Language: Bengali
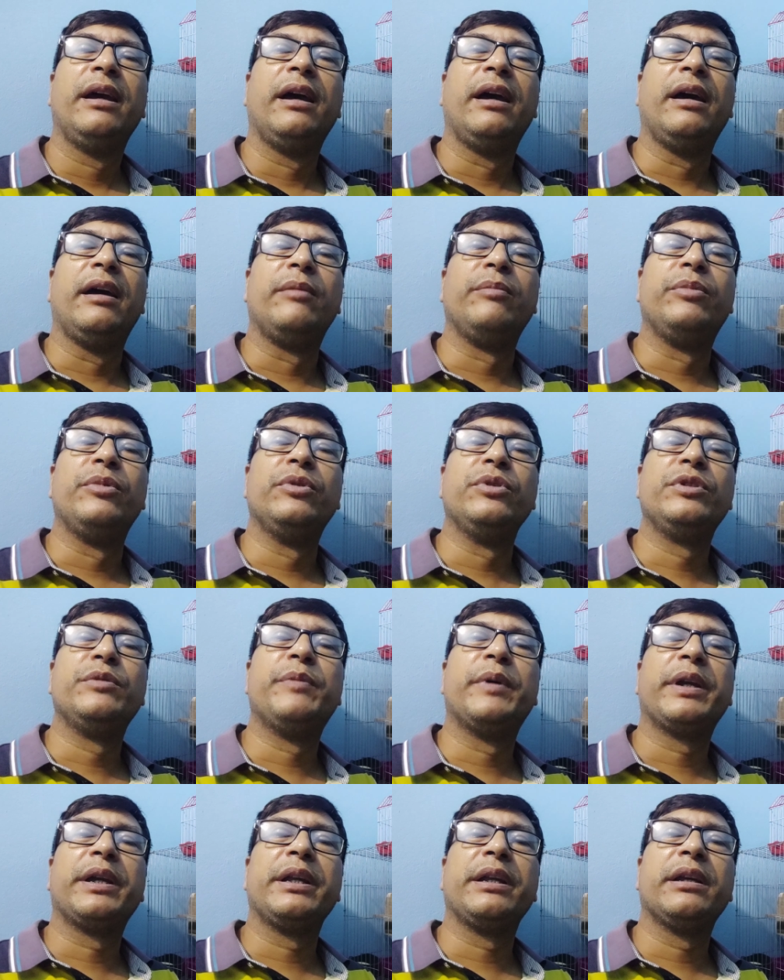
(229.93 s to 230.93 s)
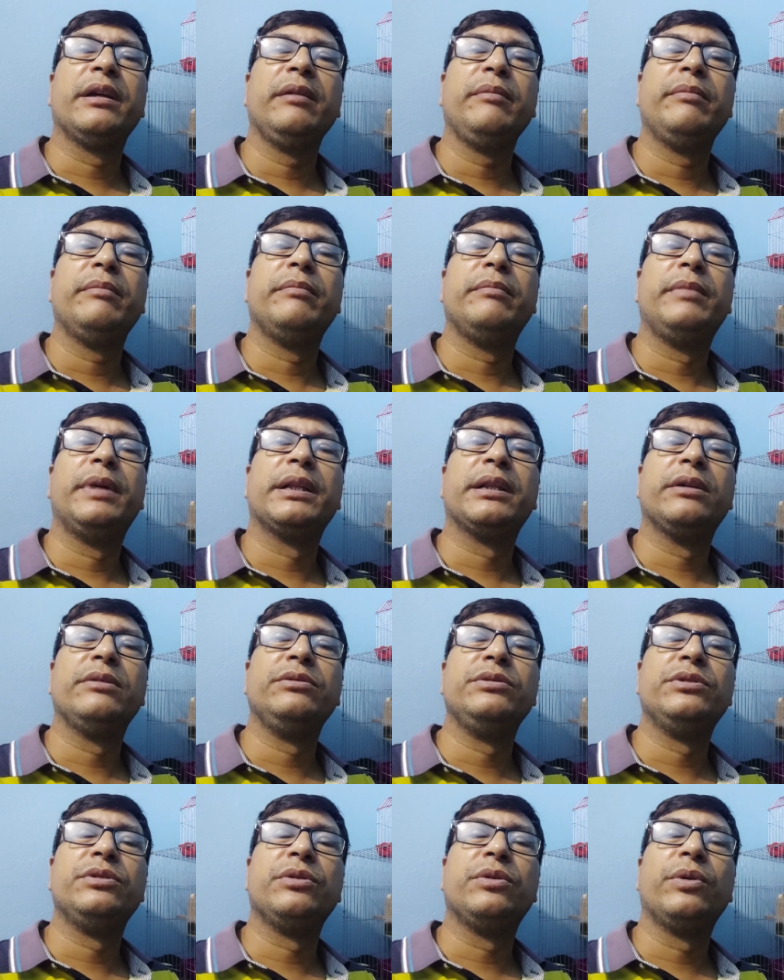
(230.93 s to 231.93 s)
আর পুরুষ পাখিটা মাথা
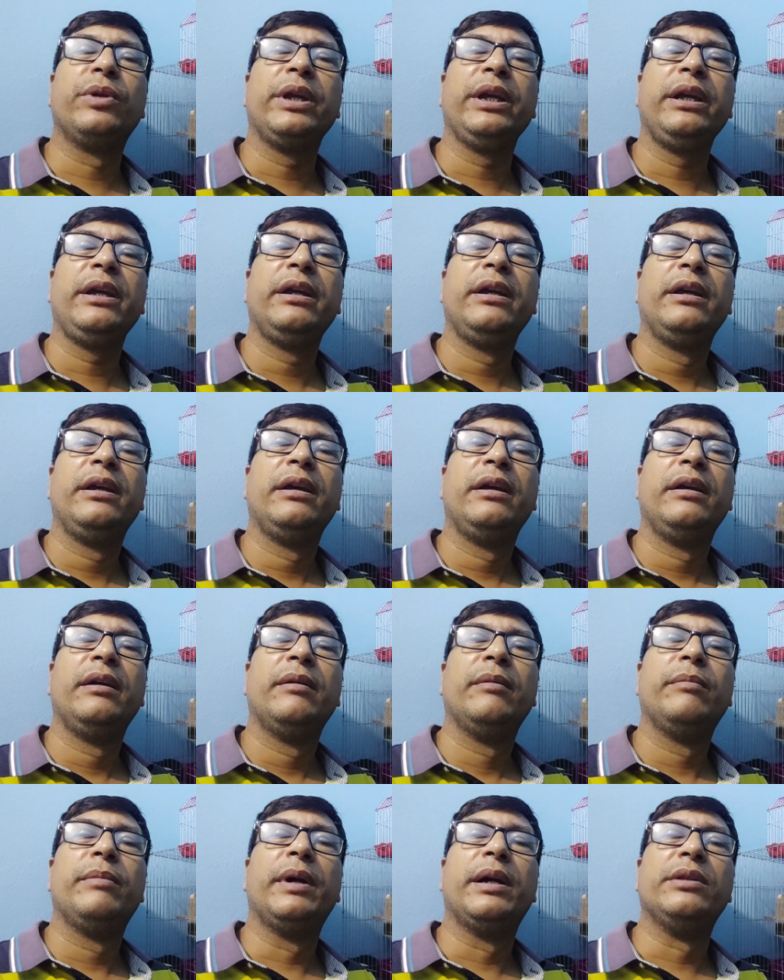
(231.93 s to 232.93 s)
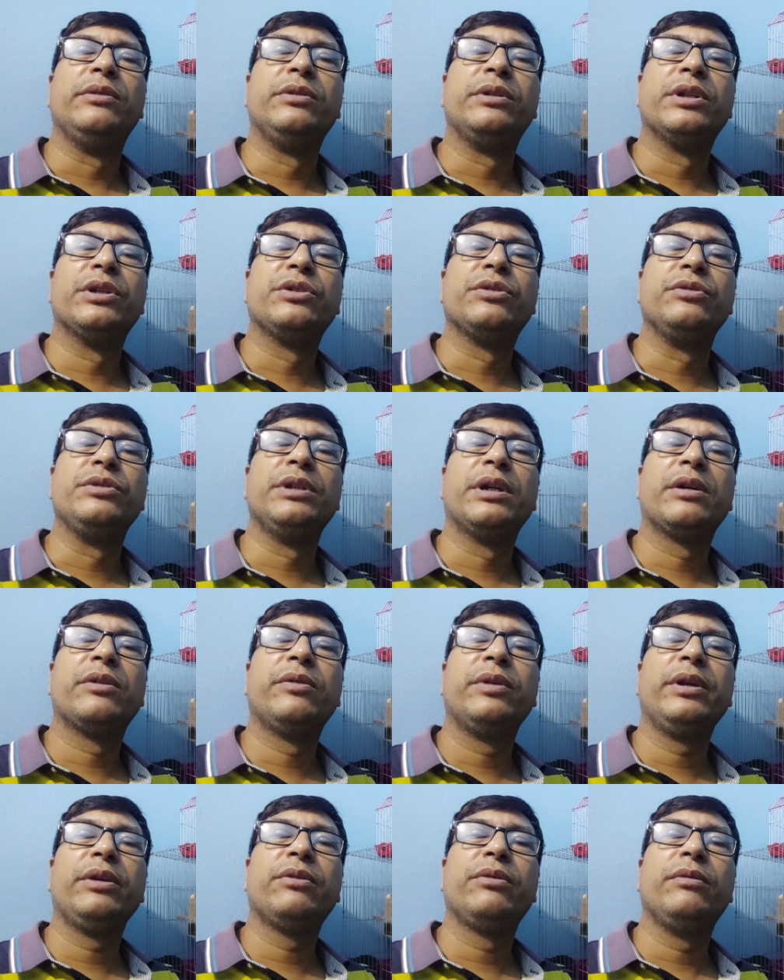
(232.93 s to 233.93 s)
উঁচু করে পা দুটা সোজা
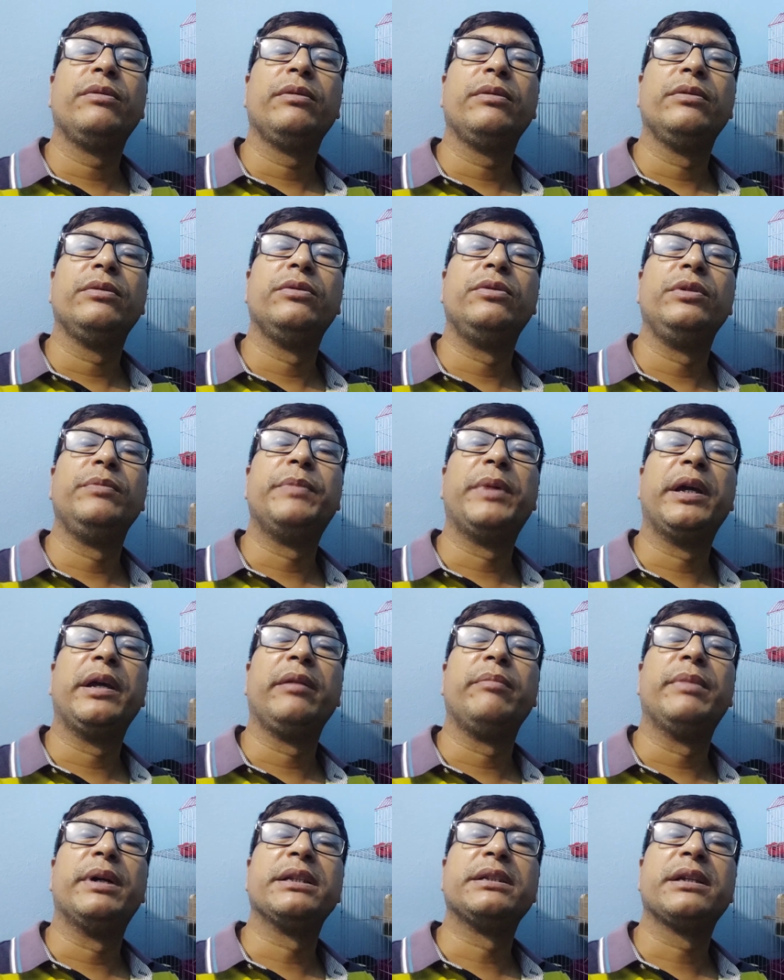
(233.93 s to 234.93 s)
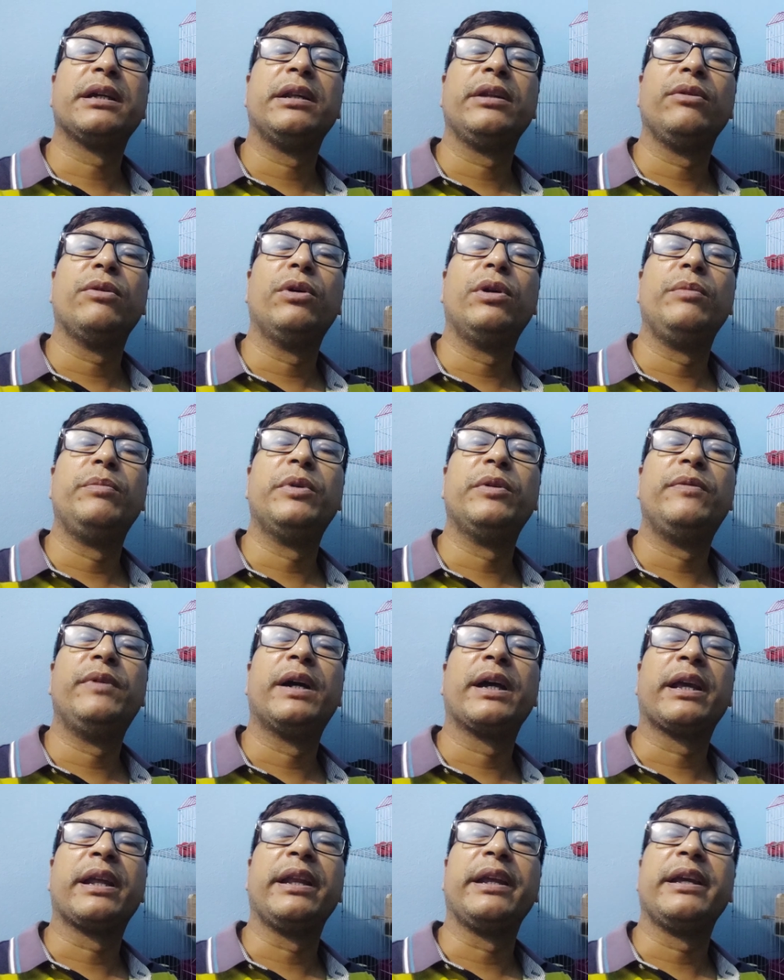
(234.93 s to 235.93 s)
করে দুই পায়ের মাঝখানে অল্প
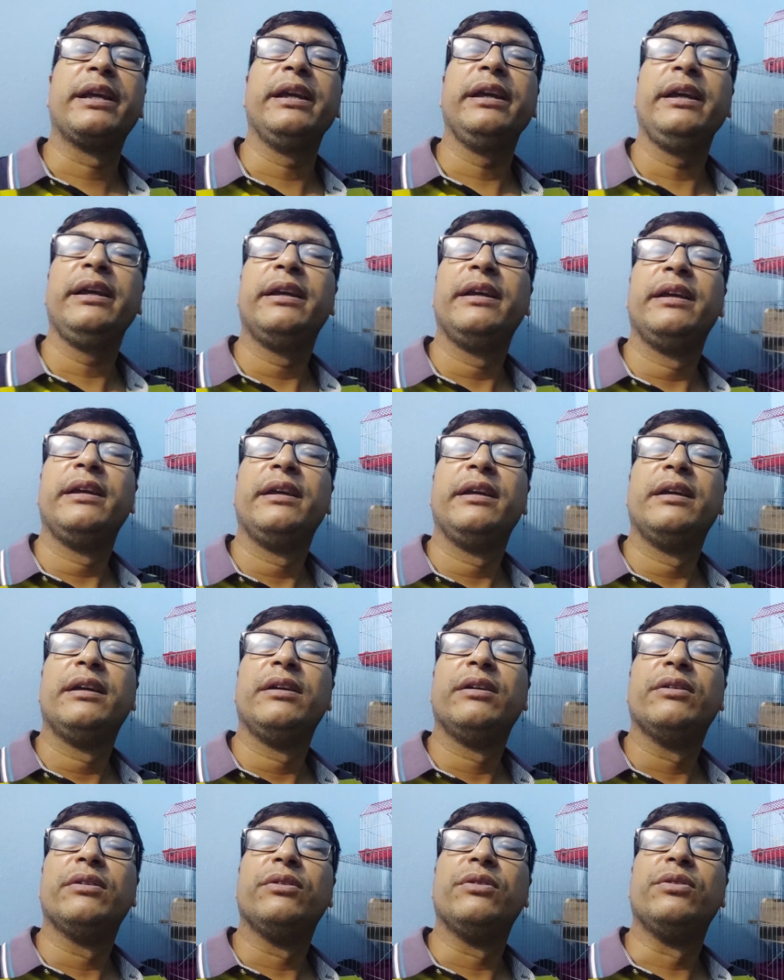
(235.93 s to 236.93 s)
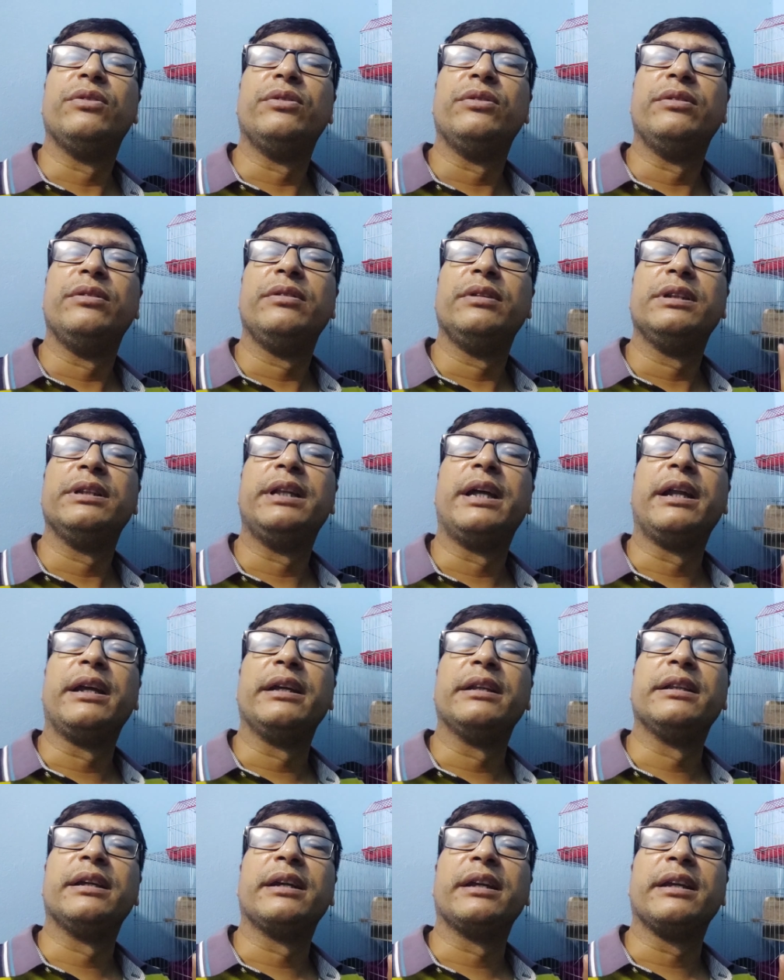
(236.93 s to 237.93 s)
ফাঁক রেখে ও
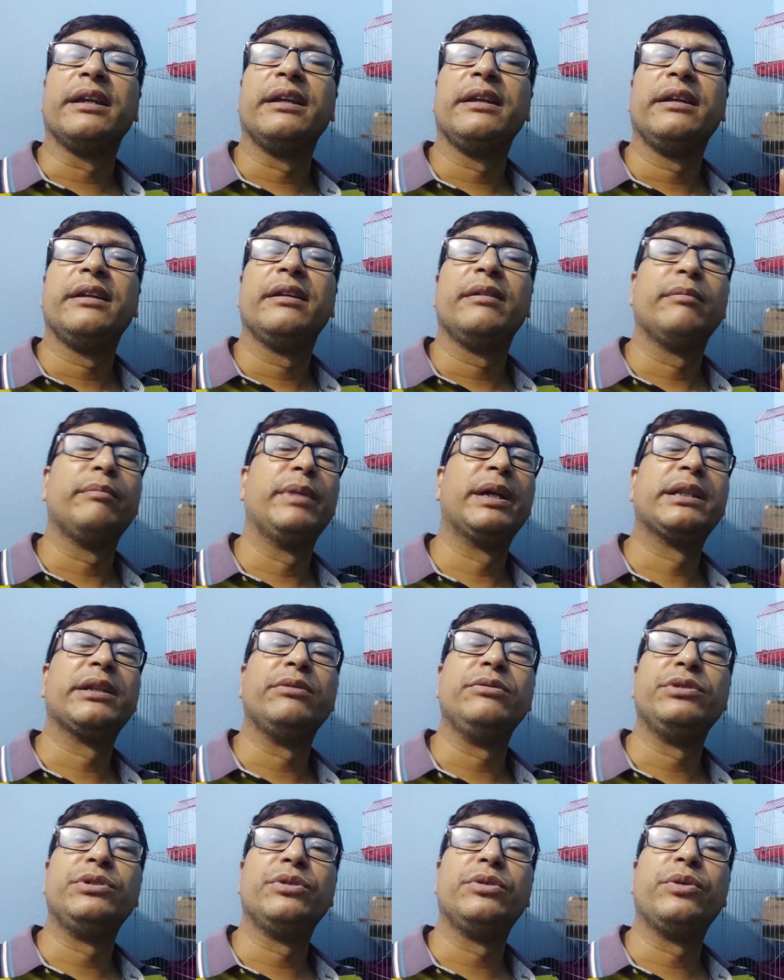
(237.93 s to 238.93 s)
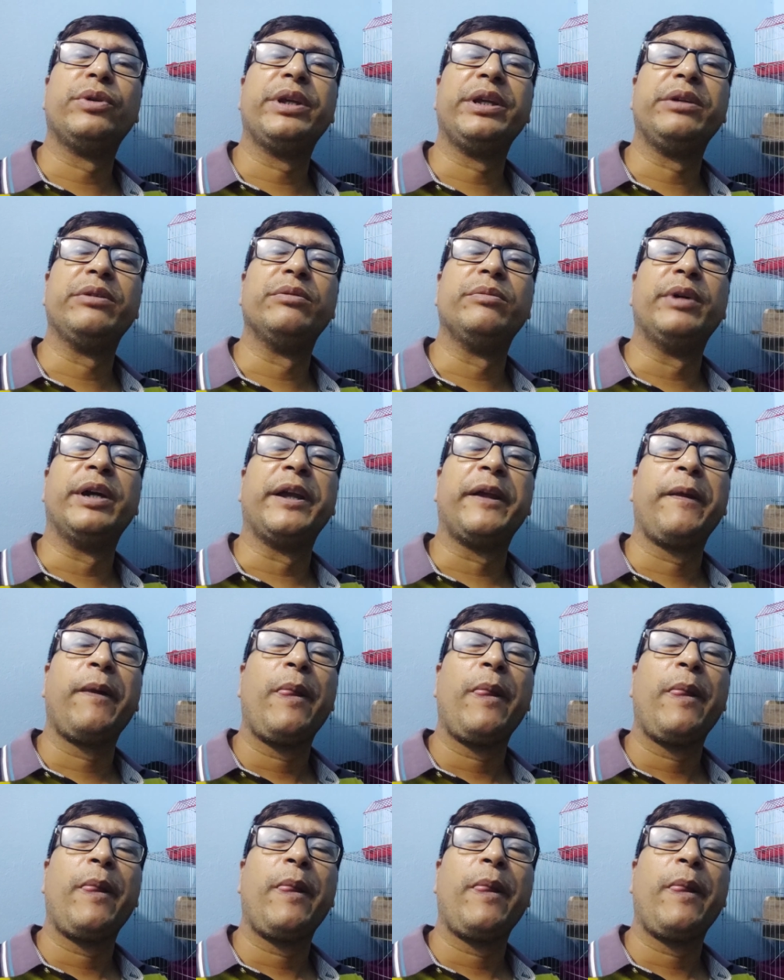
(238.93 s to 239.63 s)
দাঁড়ায় থাকে মাথা উঁচু করেই ঘুমায়